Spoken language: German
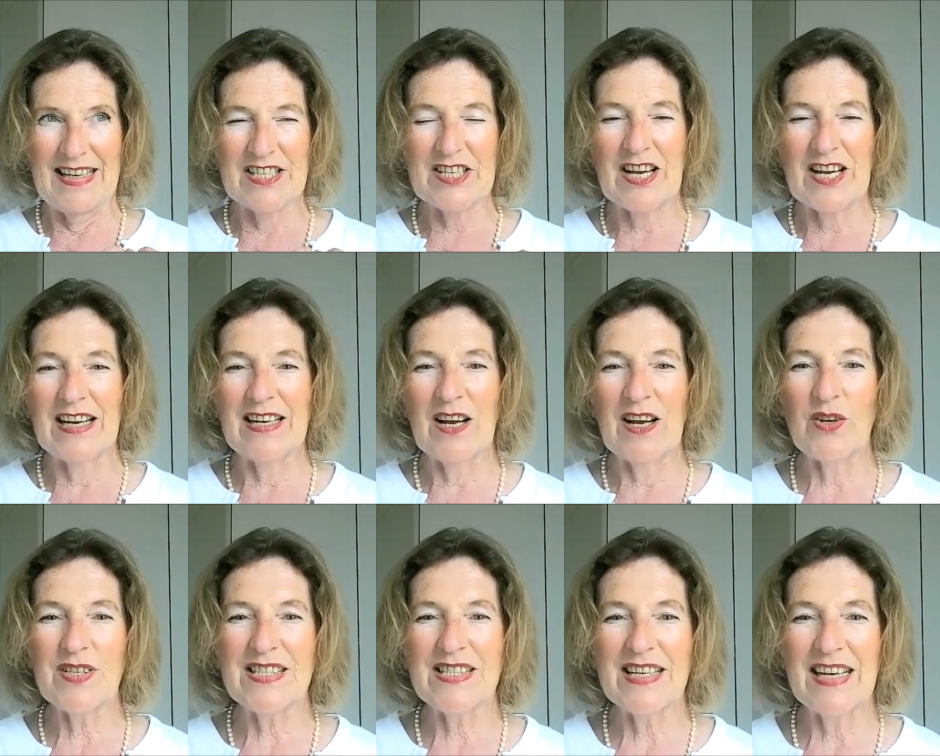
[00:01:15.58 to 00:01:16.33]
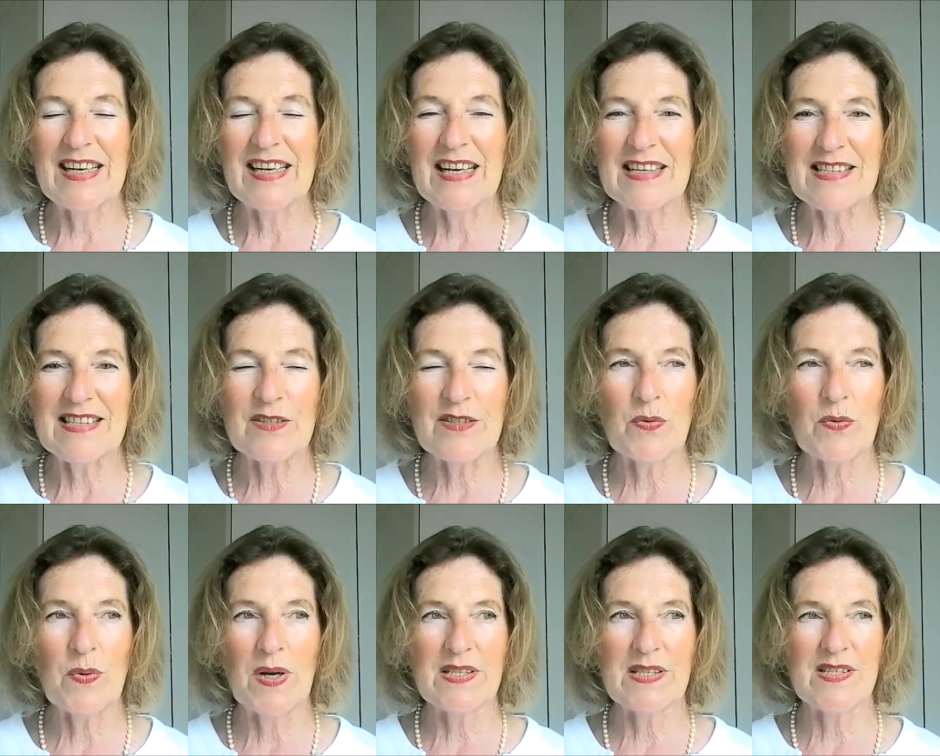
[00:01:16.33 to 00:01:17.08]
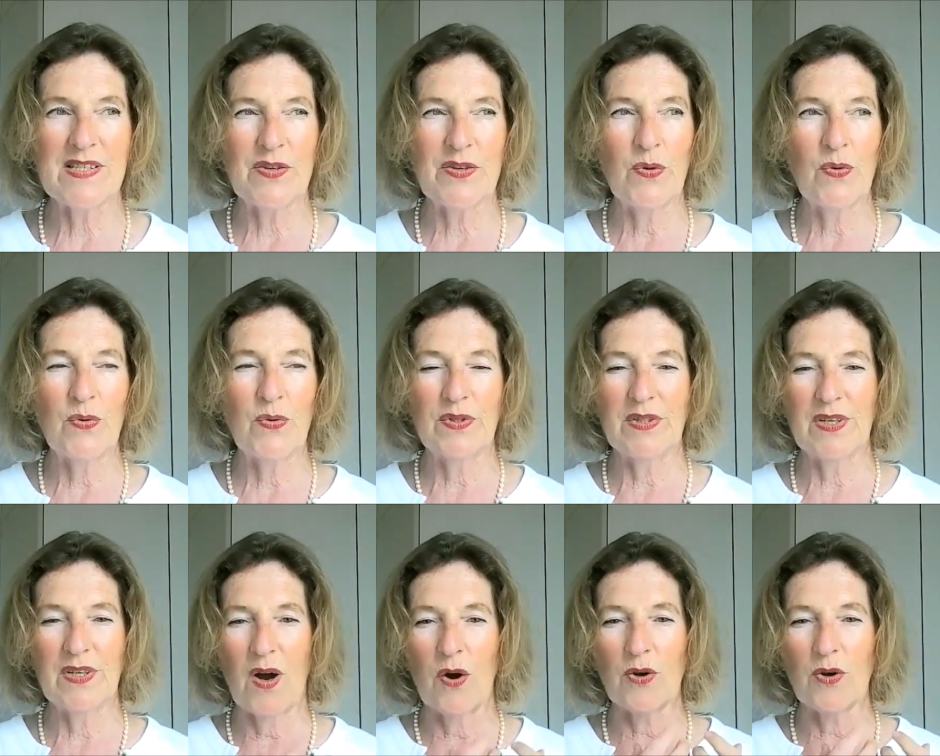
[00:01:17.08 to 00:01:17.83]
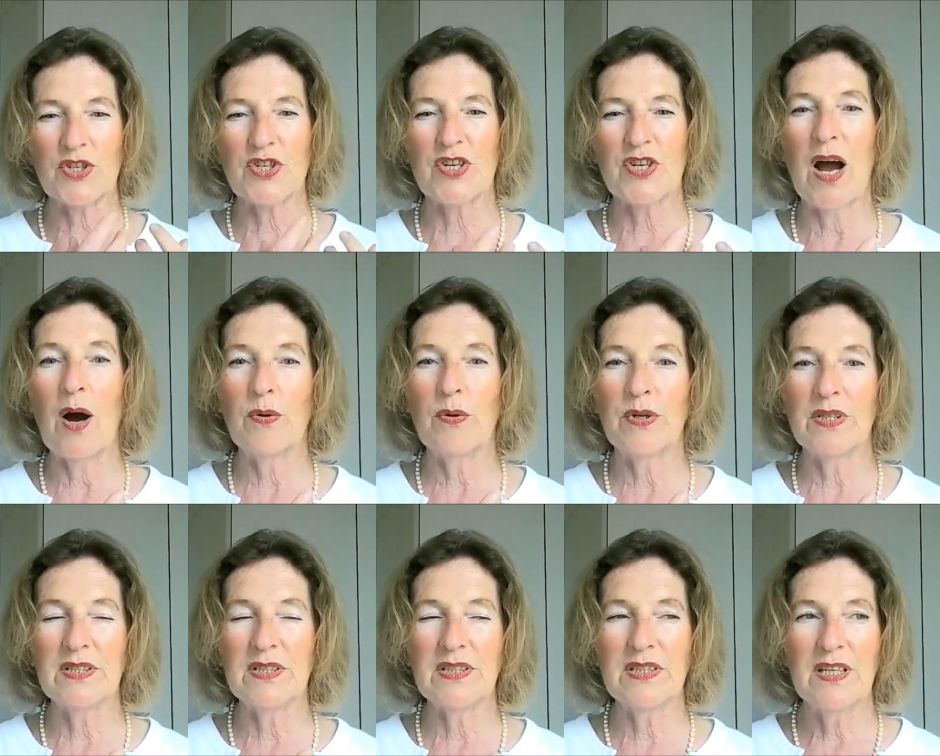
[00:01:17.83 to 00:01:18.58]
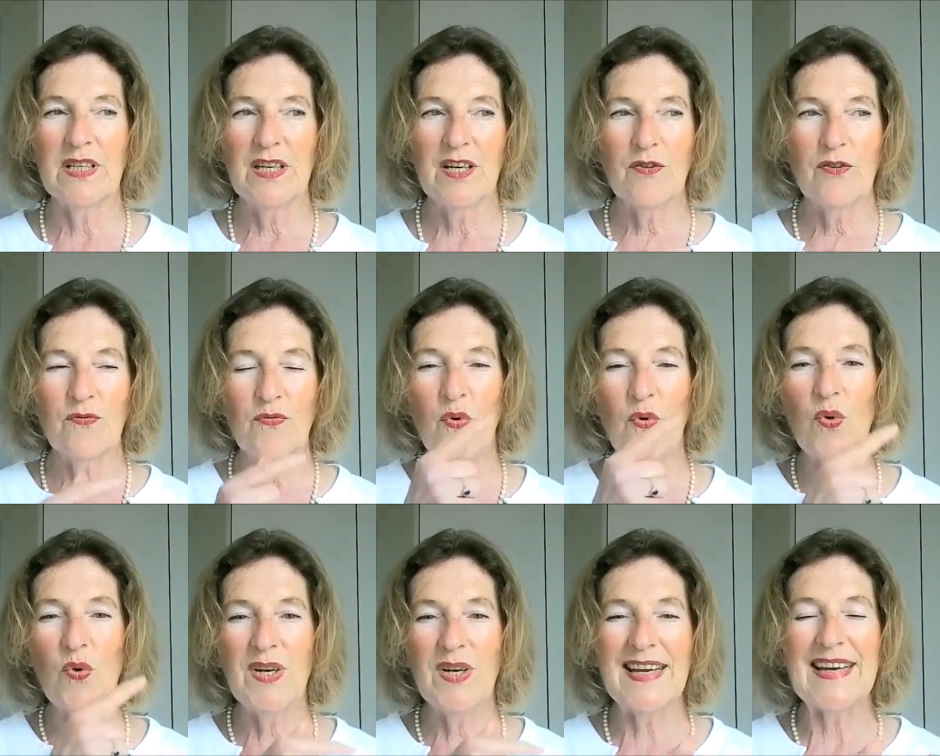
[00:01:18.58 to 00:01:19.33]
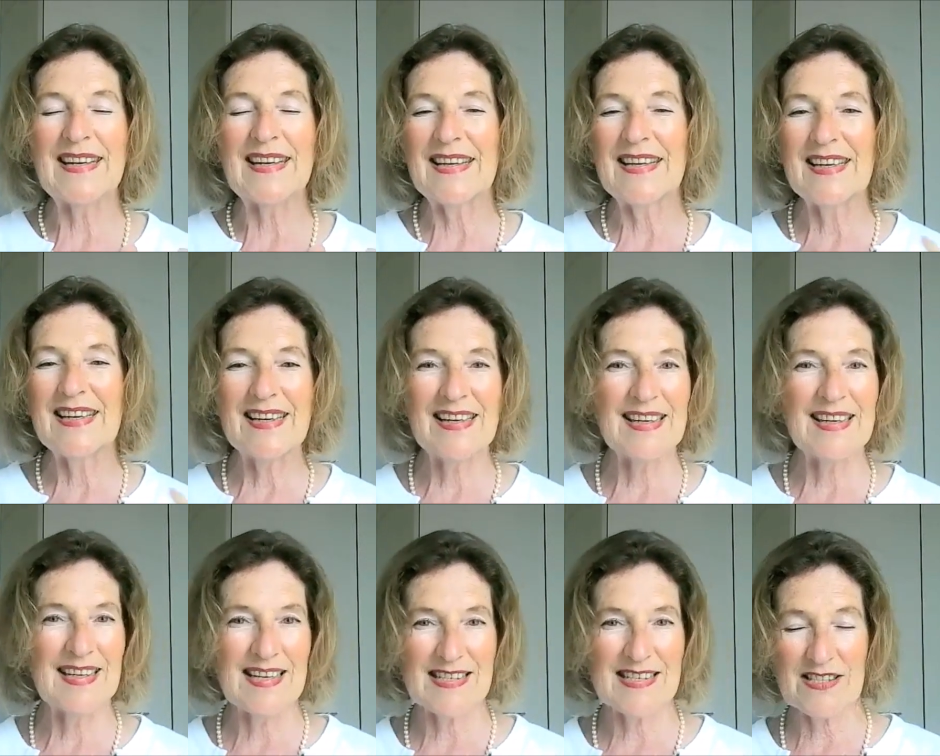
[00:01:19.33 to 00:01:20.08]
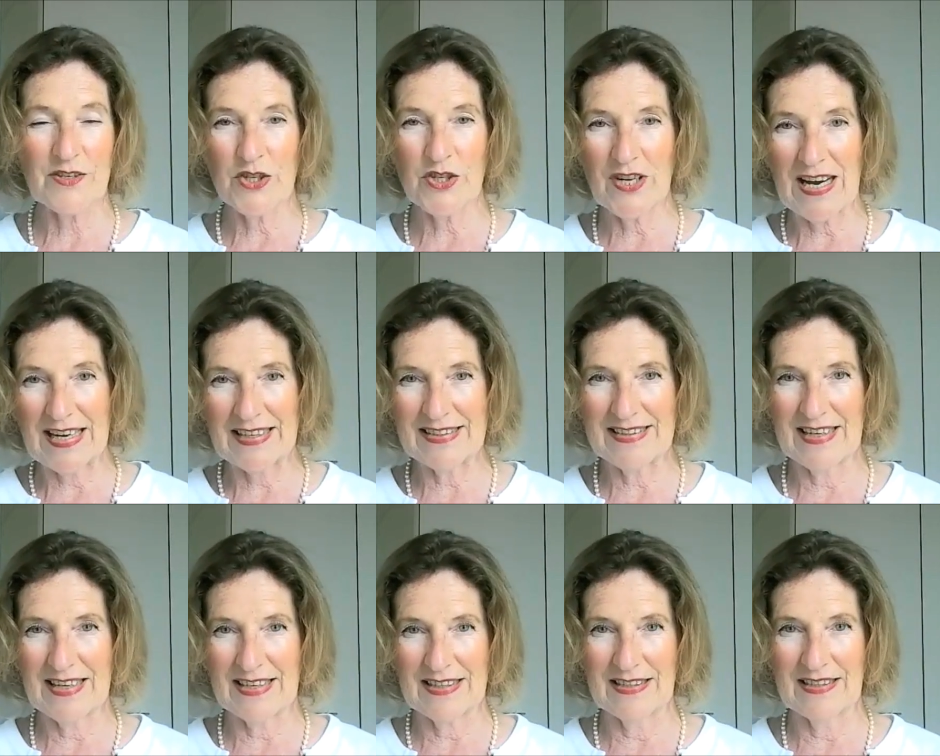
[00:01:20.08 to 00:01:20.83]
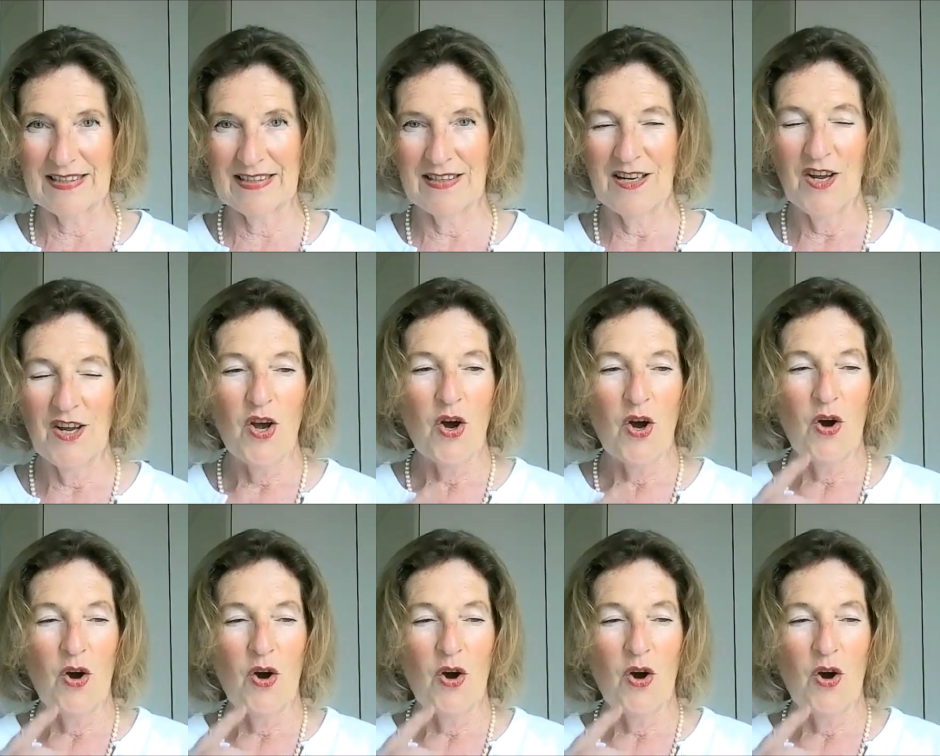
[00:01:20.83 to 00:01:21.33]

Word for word: Ich kann aus jeder Situation auch schauen, wo liegt denn hier das Geschenk darin?